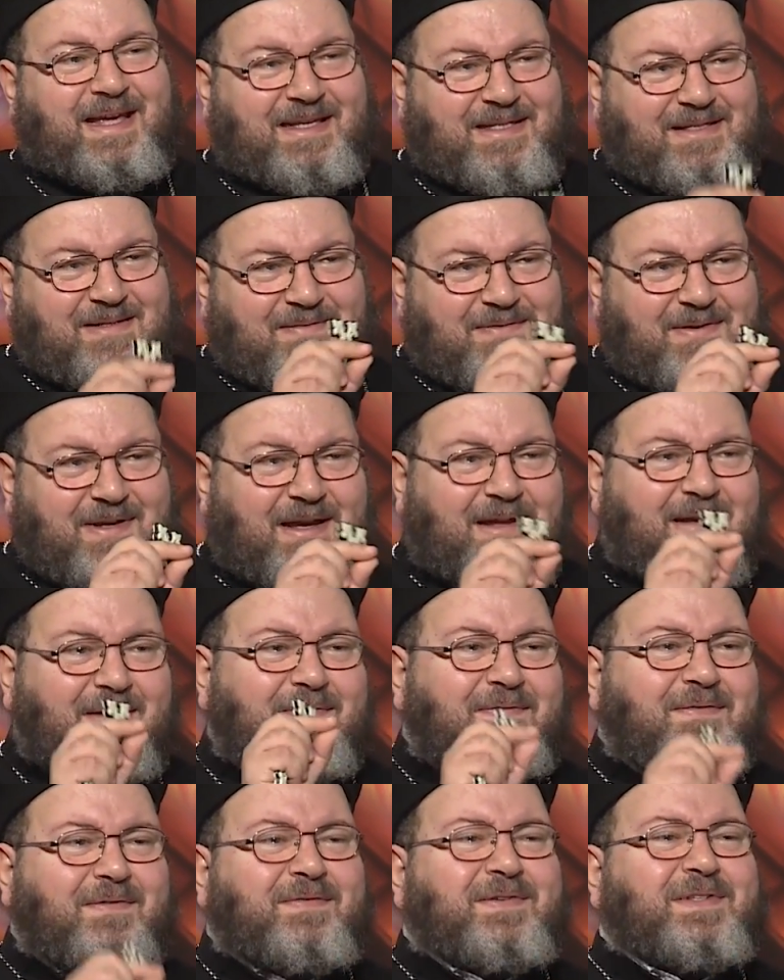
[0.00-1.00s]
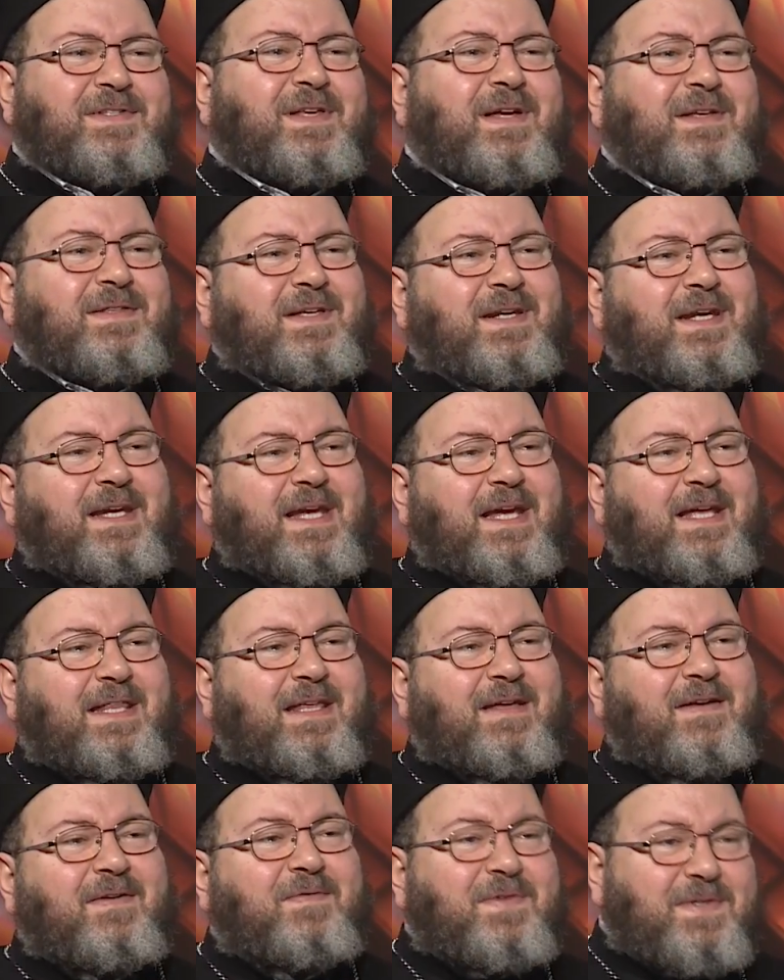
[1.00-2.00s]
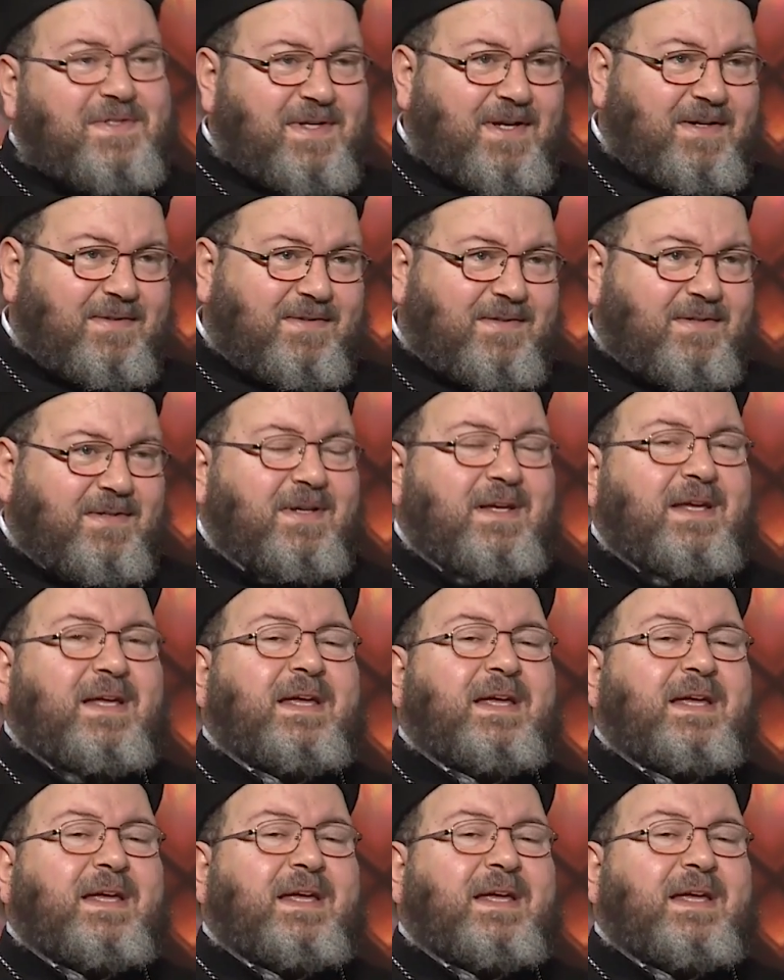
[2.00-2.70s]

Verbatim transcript: اسف يعني في, في سطر كده في سطر